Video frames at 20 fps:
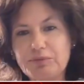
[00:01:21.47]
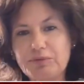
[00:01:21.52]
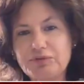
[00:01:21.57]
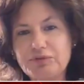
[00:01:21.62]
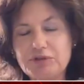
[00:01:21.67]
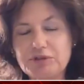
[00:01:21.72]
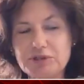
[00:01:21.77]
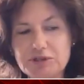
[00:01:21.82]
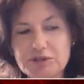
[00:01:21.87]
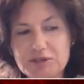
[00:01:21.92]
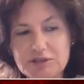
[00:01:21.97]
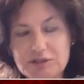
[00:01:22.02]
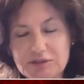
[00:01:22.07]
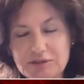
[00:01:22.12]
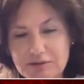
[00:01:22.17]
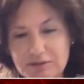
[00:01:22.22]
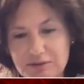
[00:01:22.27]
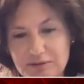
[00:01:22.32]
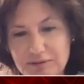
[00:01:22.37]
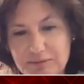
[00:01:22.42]
powiedzieć
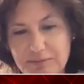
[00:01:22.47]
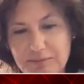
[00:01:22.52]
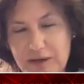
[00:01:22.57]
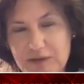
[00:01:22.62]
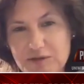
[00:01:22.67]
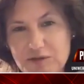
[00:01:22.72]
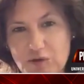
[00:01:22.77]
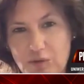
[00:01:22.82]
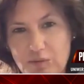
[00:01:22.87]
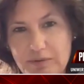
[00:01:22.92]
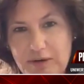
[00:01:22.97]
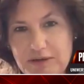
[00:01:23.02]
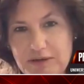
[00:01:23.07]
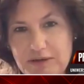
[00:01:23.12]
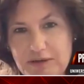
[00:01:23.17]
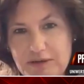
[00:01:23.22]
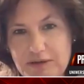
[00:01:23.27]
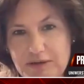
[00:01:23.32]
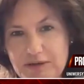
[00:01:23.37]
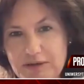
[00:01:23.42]
y, bardzo
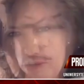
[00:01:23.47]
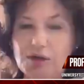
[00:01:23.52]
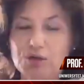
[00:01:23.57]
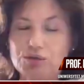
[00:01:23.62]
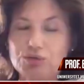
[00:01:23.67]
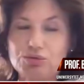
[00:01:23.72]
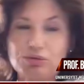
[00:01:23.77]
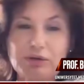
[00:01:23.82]
obrazowo,